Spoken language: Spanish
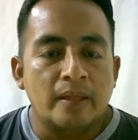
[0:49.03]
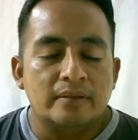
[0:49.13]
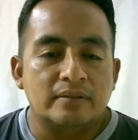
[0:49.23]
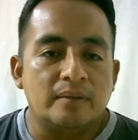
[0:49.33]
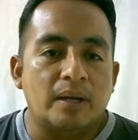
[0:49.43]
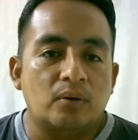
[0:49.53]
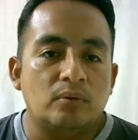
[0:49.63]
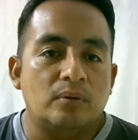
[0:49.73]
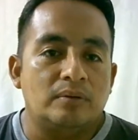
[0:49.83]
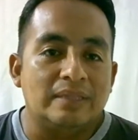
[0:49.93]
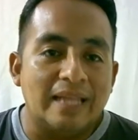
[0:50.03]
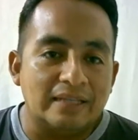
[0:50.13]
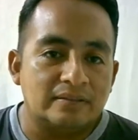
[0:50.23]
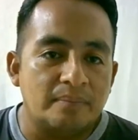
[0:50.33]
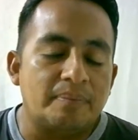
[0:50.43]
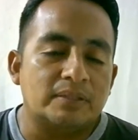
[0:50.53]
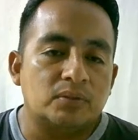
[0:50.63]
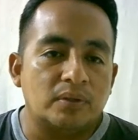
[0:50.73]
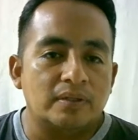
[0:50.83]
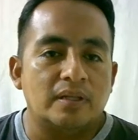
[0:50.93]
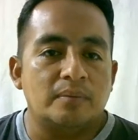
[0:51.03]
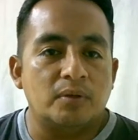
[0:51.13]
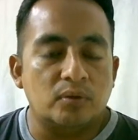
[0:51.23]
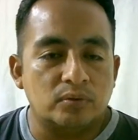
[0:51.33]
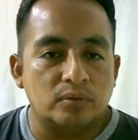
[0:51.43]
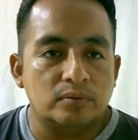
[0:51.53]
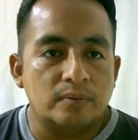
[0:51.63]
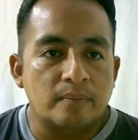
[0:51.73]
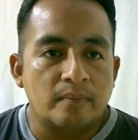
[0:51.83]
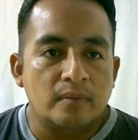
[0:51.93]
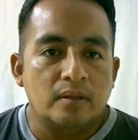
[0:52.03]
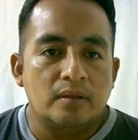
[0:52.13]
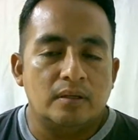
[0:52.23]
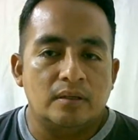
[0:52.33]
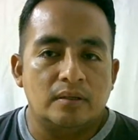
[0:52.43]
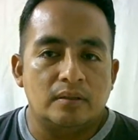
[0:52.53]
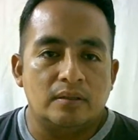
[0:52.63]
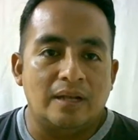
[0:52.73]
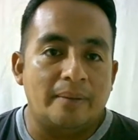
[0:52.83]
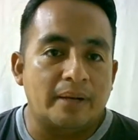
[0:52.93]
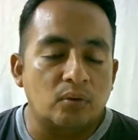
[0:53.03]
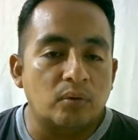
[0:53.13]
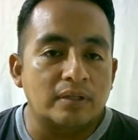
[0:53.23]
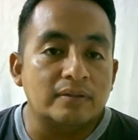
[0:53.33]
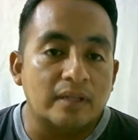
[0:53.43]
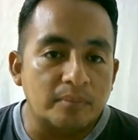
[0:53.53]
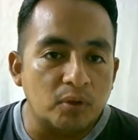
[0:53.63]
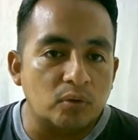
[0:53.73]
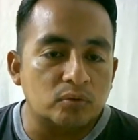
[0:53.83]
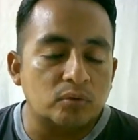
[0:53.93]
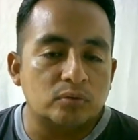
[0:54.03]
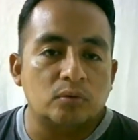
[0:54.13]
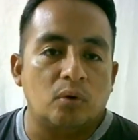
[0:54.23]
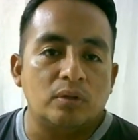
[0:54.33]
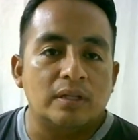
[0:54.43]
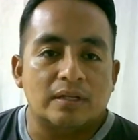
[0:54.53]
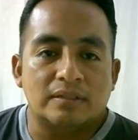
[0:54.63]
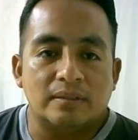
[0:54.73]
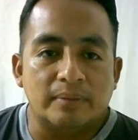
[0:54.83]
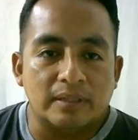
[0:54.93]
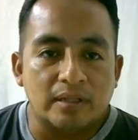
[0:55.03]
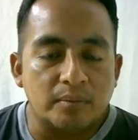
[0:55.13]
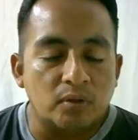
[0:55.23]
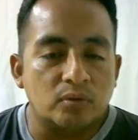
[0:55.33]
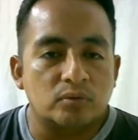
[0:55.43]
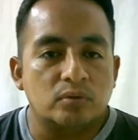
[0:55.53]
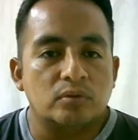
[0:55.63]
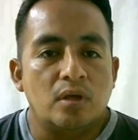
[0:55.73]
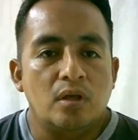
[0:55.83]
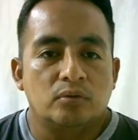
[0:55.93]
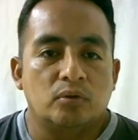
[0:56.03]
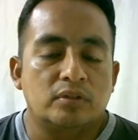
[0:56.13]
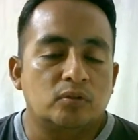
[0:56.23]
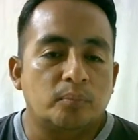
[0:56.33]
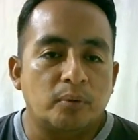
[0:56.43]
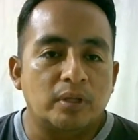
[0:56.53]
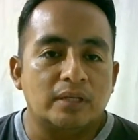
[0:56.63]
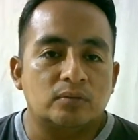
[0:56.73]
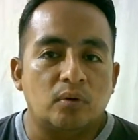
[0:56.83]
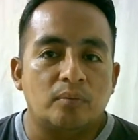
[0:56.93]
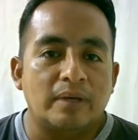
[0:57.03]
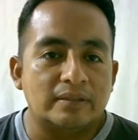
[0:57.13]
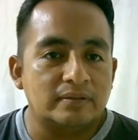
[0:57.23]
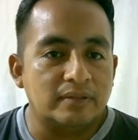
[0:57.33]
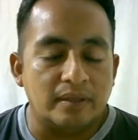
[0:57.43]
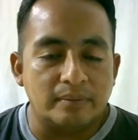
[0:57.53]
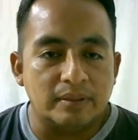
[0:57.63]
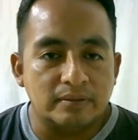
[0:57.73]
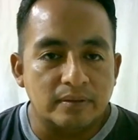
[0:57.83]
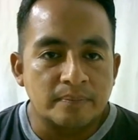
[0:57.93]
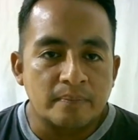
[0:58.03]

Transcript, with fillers: Sin embargo, nacen pastores nerviosos, eh, labradores nerviosos, golden retriever nerviosos, donde se supone que son los más estables.